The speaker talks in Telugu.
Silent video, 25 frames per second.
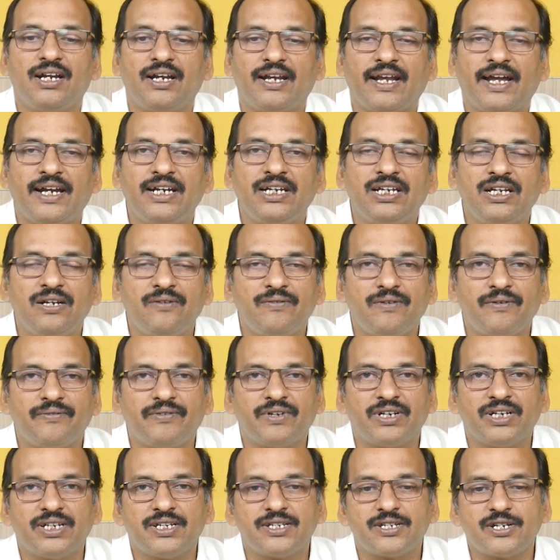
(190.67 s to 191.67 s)
నైన్టీన్ ఫిఫ్టీ
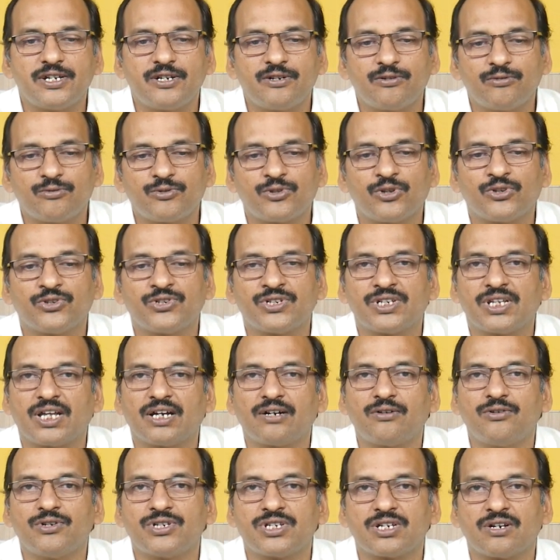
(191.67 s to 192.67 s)
నుంచి టూ థౌజండ్
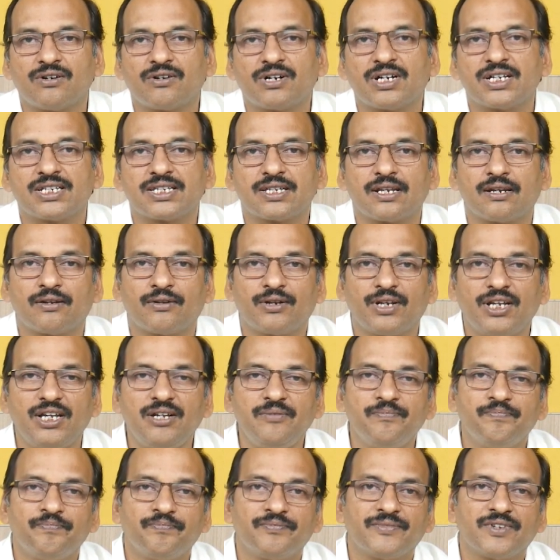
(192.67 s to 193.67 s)
దాకా వచ్చే అవకాశాలు ఉన్నాయి
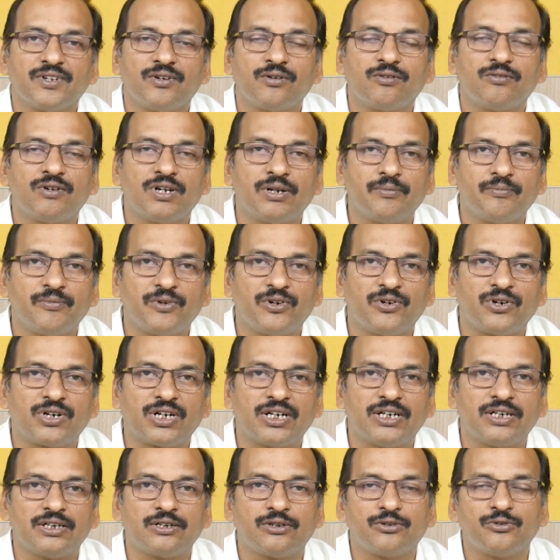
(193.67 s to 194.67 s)
ఒక వన్
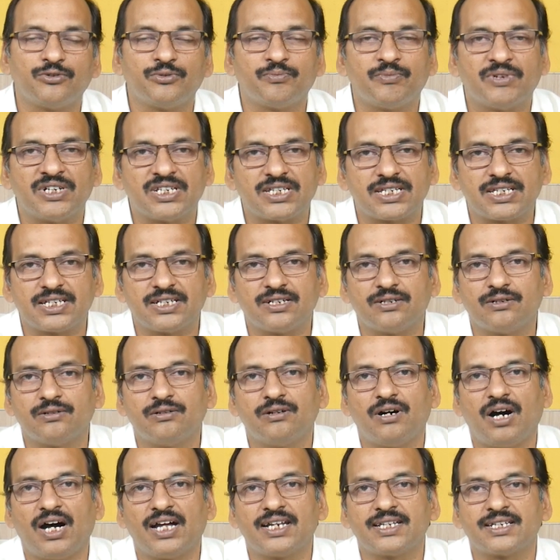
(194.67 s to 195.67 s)
ఒక టూ మంత్స్
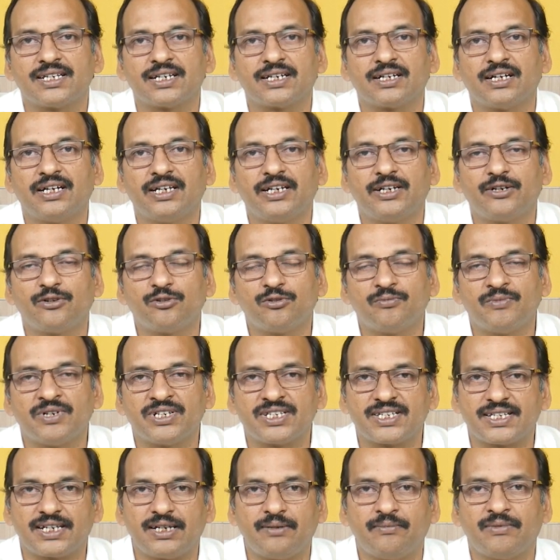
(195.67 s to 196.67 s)
ఆర్జన్ కానీ టూ
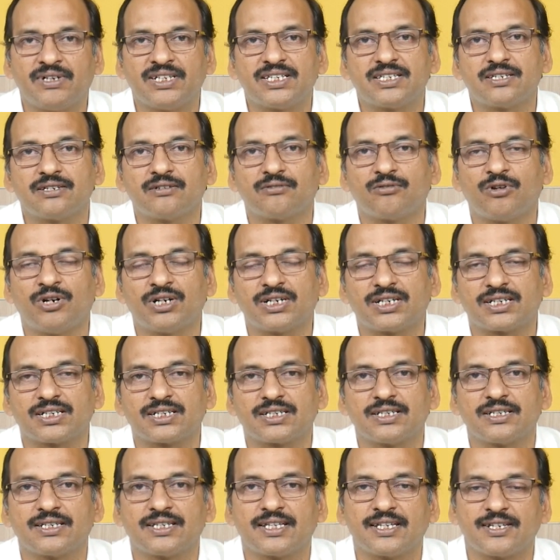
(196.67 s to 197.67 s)
మంత్స్ త్రీ మంత్స్ క్వార్టర్స్
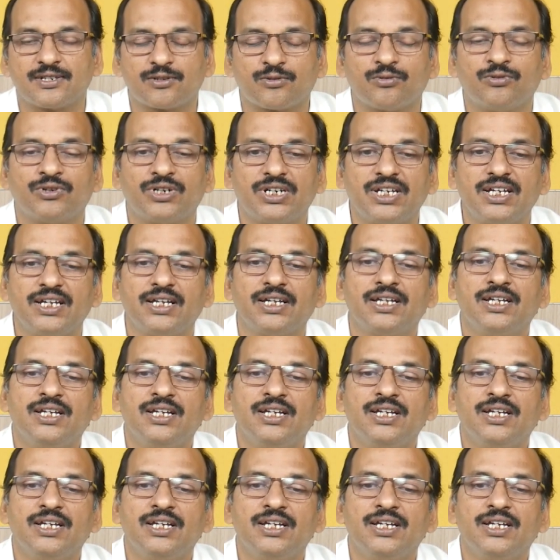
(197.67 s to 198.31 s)
తీసుకుంటే